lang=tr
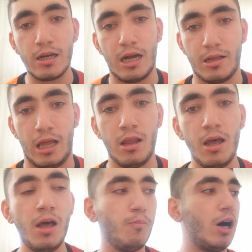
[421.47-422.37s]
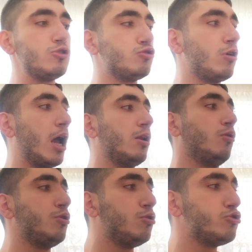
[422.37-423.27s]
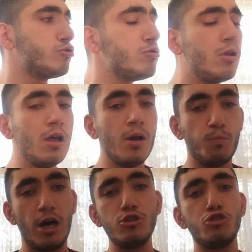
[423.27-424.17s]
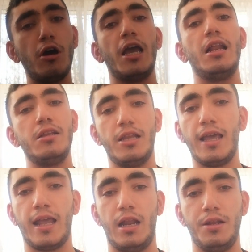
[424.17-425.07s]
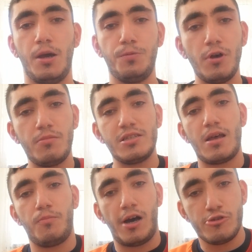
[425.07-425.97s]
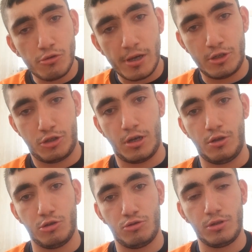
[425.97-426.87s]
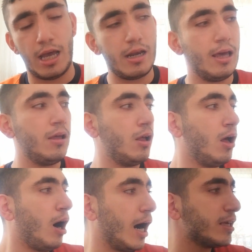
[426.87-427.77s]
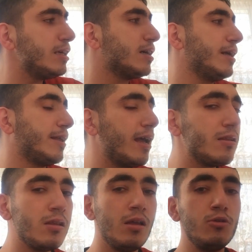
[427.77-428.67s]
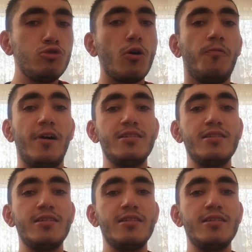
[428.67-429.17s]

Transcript: Kartal. Baş ile oynuyorsun. Başşuay elinden geleni yapıyor ama sen Başşuay'ı çıkarıyorsun. Yani hakikaten çok